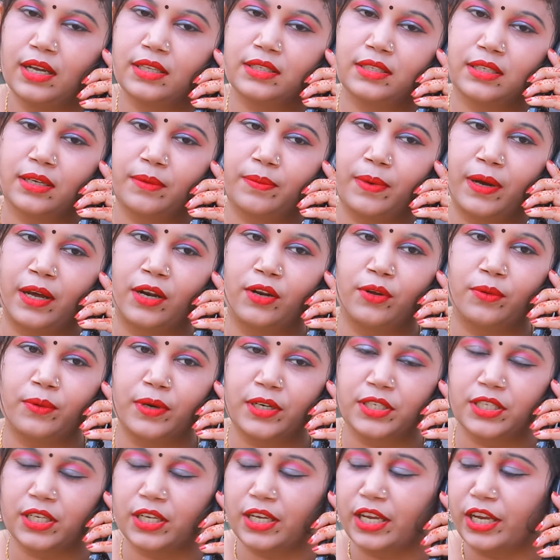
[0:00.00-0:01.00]
আচ্ছা
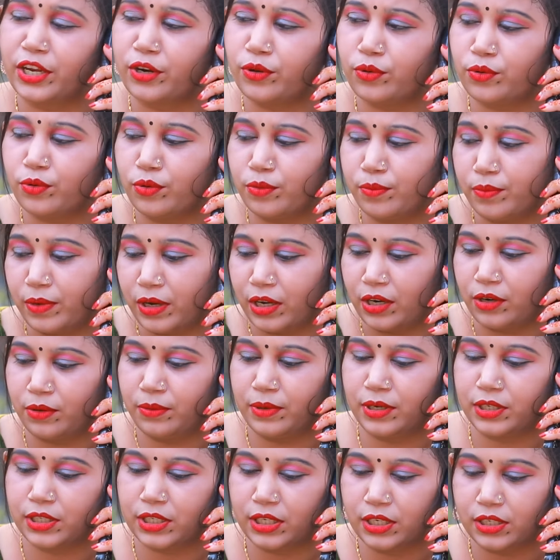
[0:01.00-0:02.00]
ভালোবাসা কিরকম
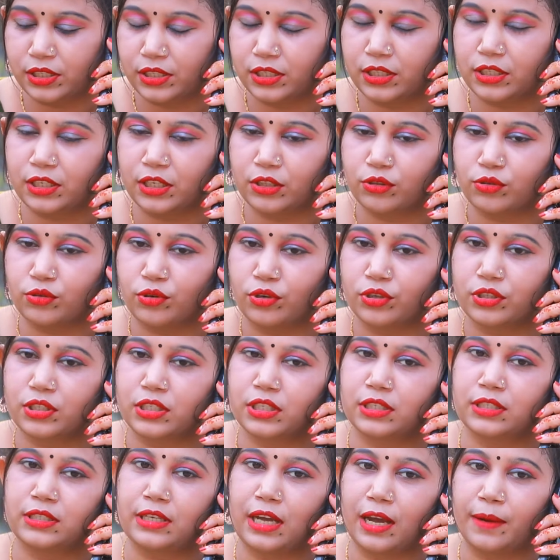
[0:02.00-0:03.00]
ভালোবাসা সেটা তো
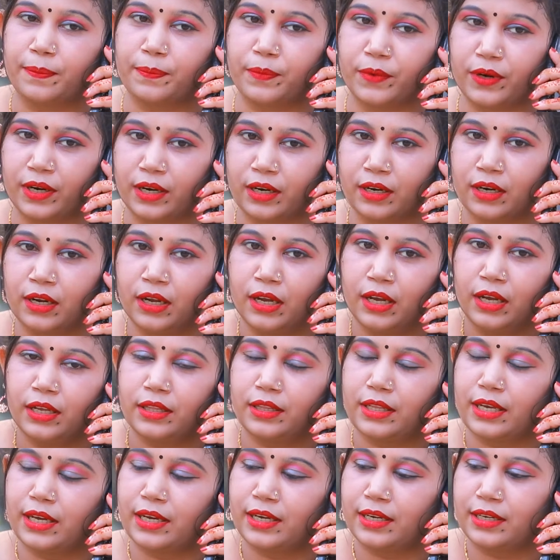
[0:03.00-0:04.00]
হচ্ছে যে আপনার
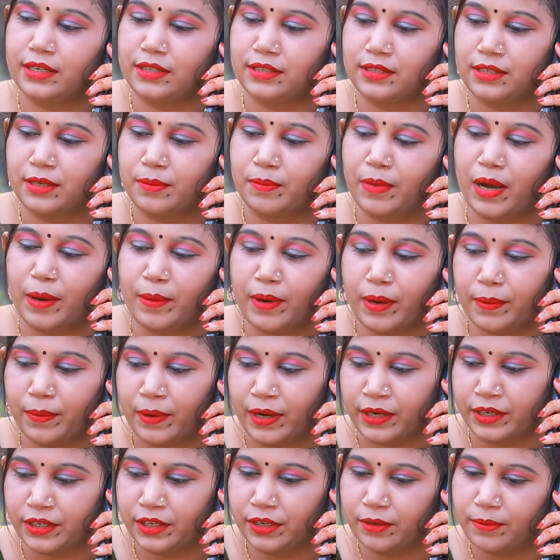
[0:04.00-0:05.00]
দেখা গেছে মামা
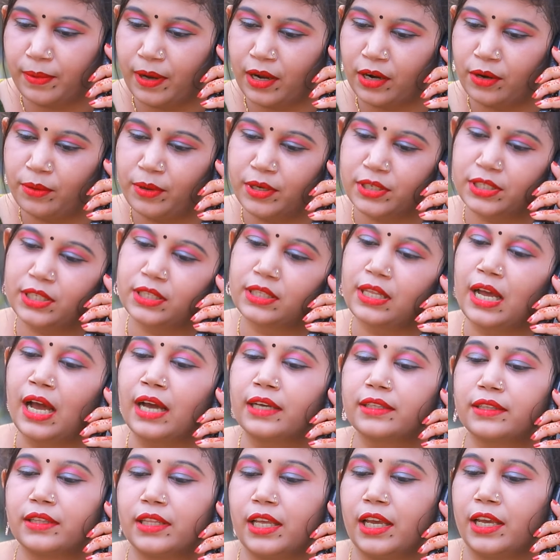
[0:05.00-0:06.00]
ভাগ্নির ভালোবাসা
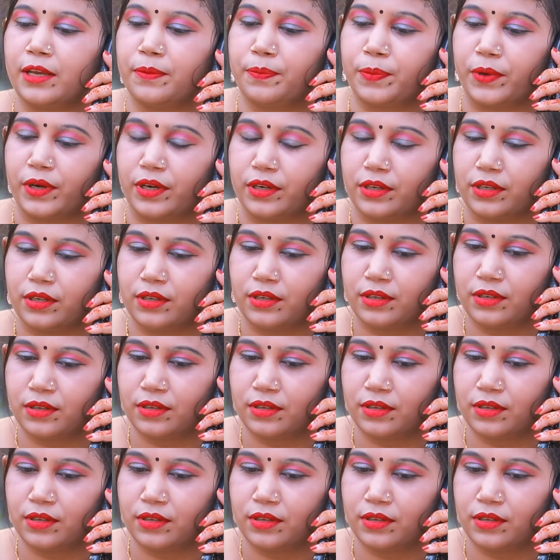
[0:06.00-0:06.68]
থাকতেই পারে